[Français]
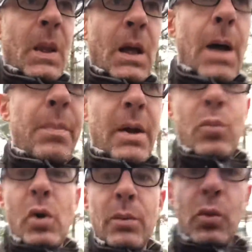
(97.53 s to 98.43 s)
Après,
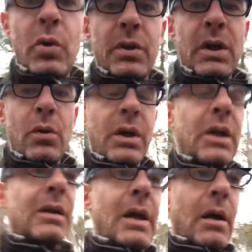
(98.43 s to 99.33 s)
moi, de mon côté, le
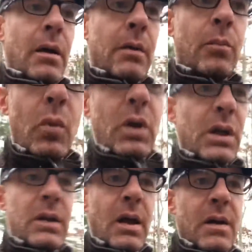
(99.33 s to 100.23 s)
critère, mon
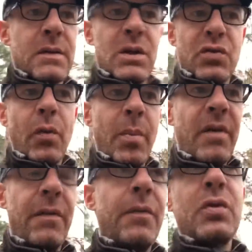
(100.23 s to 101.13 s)
critère, c'est que je ne veux, pas,
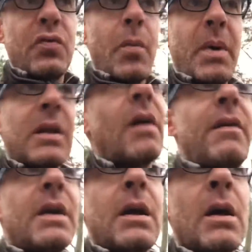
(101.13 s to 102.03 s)
veux pas
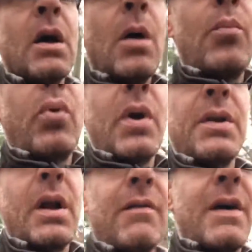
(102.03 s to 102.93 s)
travailler pour un
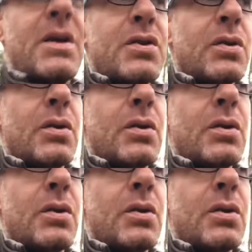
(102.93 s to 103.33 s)
élevage